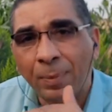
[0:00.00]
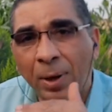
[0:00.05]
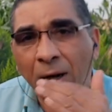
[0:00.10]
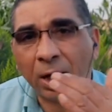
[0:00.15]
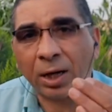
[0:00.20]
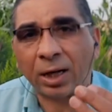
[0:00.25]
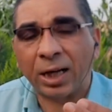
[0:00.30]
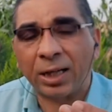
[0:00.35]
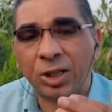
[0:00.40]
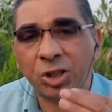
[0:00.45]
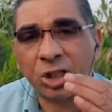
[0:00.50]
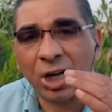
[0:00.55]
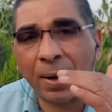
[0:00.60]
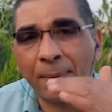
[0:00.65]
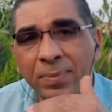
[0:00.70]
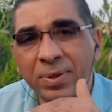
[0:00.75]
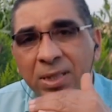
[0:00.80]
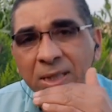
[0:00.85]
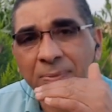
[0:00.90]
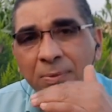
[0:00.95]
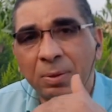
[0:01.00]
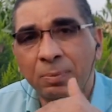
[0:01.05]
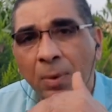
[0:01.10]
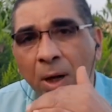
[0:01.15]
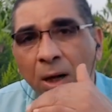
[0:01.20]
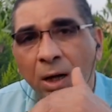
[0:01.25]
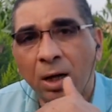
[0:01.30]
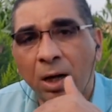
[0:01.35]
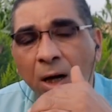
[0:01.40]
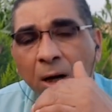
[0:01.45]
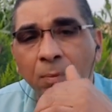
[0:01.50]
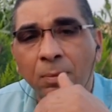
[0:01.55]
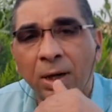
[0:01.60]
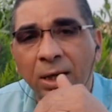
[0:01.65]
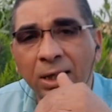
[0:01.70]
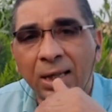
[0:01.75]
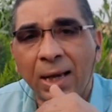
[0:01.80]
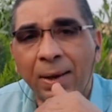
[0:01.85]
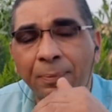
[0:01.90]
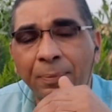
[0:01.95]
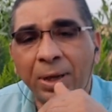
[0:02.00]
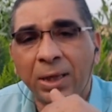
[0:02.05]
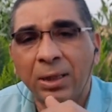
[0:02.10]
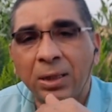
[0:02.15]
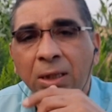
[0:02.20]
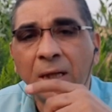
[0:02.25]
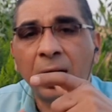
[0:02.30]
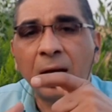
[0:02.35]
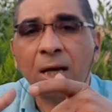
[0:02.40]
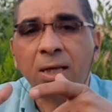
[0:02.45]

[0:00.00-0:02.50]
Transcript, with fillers: بخر لان الشمس بتبخر الميه من